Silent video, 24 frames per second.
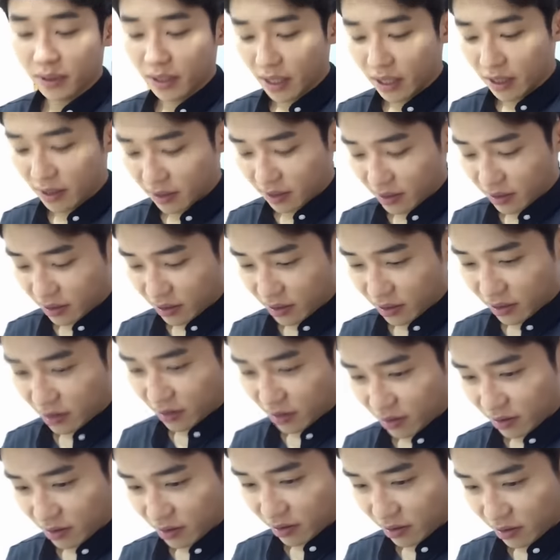감사합니다
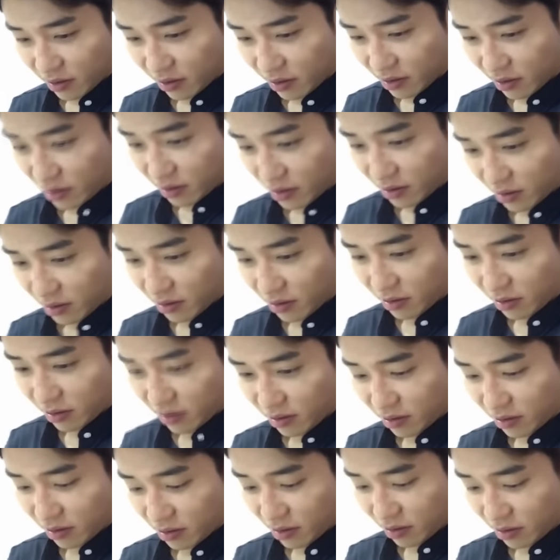아 또 감사합니다